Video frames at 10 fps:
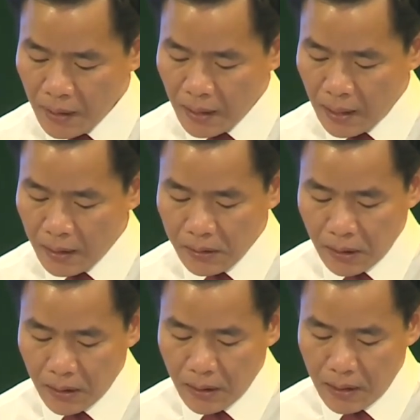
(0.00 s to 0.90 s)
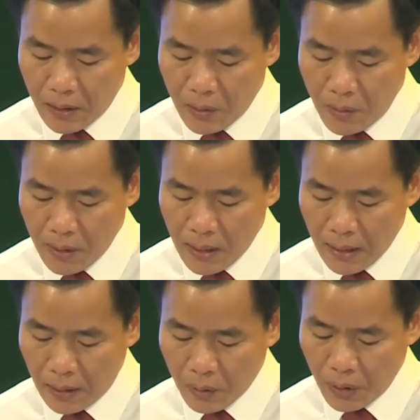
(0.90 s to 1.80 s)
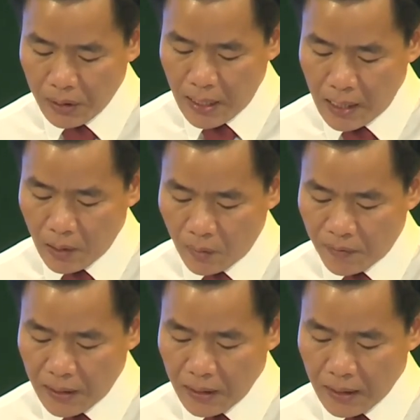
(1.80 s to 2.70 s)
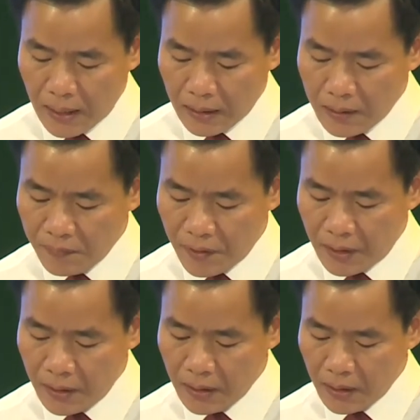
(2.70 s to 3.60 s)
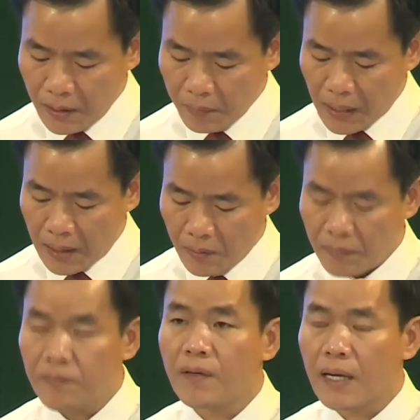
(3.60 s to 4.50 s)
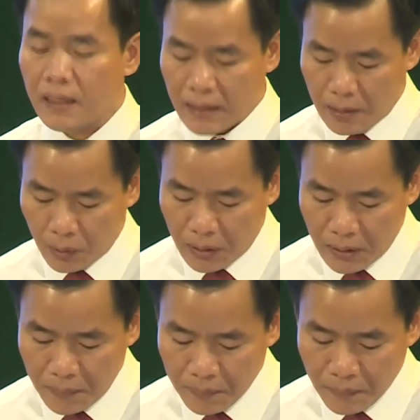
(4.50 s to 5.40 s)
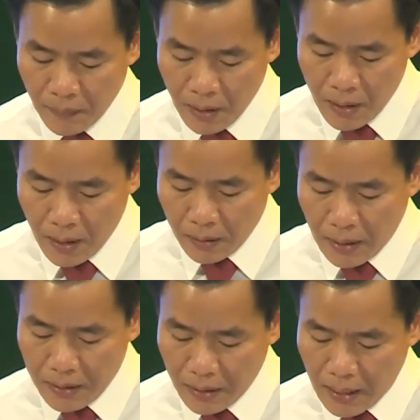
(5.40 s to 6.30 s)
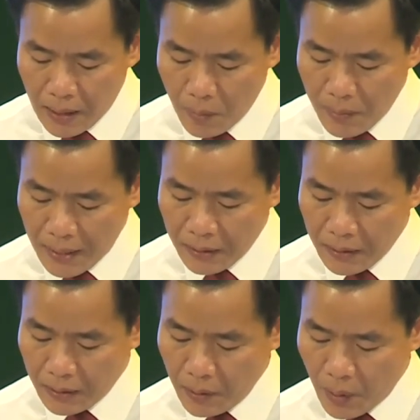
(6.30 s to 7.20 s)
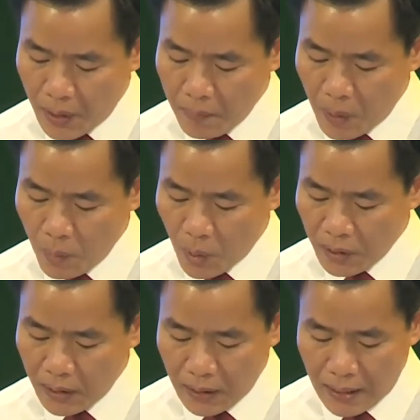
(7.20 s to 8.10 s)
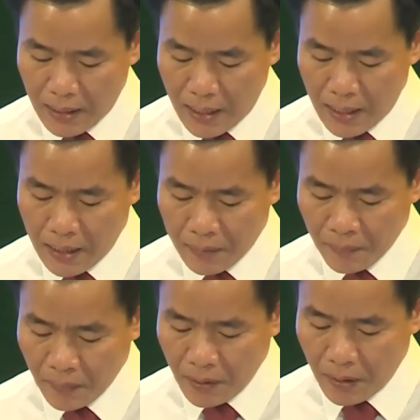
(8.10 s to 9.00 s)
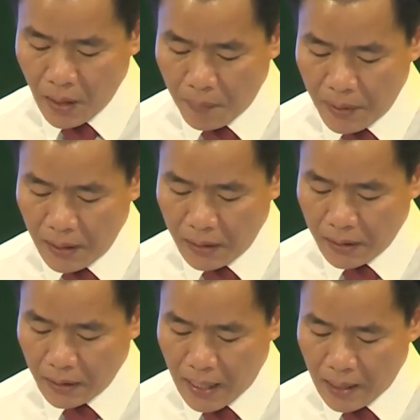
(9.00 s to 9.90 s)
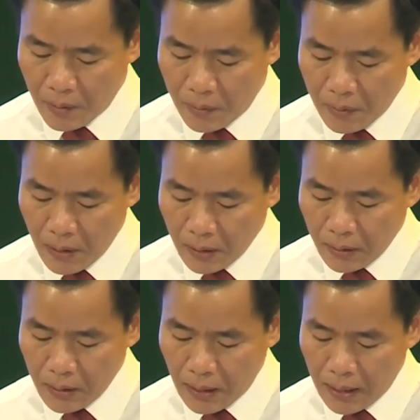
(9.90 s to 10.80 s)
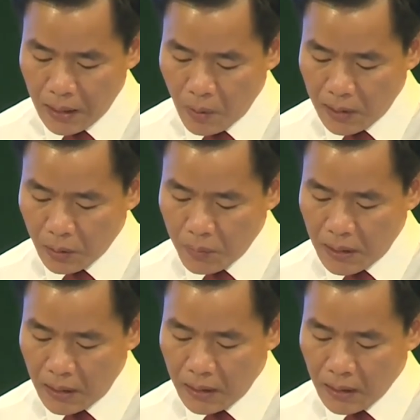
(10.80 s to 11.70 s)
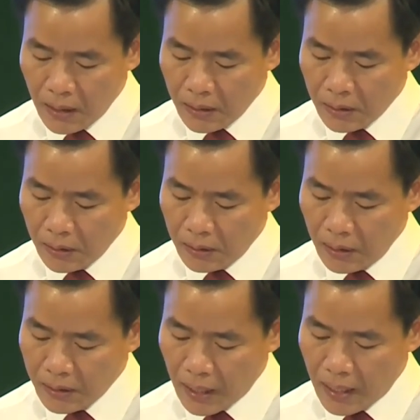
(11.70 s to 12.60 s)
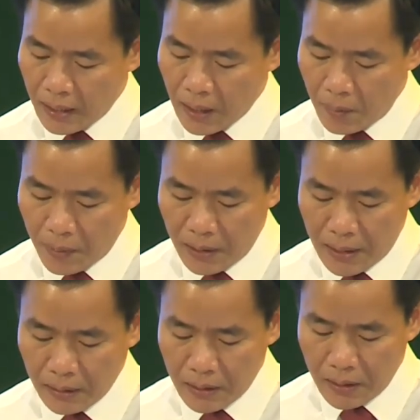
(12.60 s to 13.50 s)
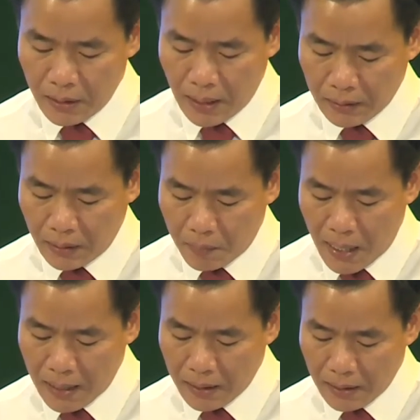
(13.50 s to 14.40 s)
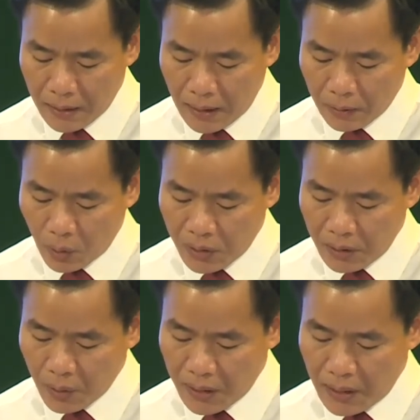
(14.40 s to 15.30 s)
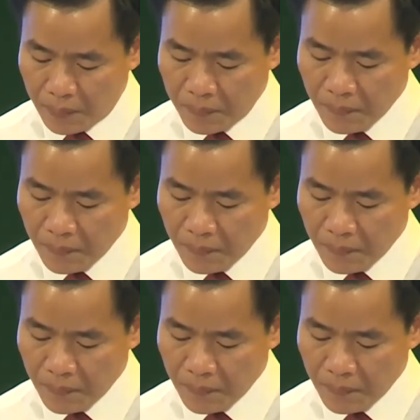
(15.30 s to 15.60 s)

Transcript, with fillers: các cơ sở nghiên cứu, các chuyên gia cố vấn, các đơn vị ươm tạo và các nhà đầu tư. Tại diễn đàn hôm nay, Thừa Thiên Huế mong muốn được lắng nghe những góp ý chỉ đạo từ các cơ quan trung ương, sự chia sẻ góp ý đến từ các tỉnh bàng, các tổ chức doanh nghiệp